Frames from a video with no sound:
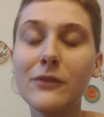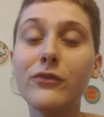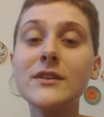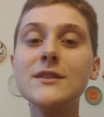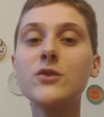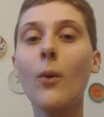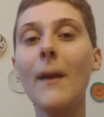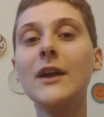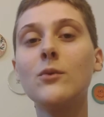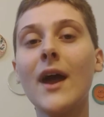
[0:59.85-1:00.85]
foi
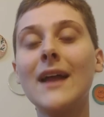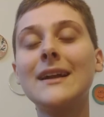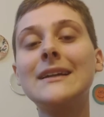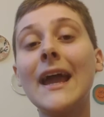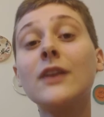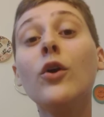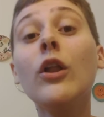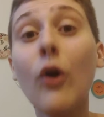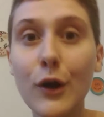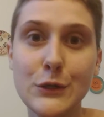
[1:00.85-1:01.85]
descoberto um caráter
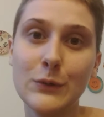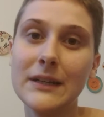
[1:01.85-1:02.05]
tecnológico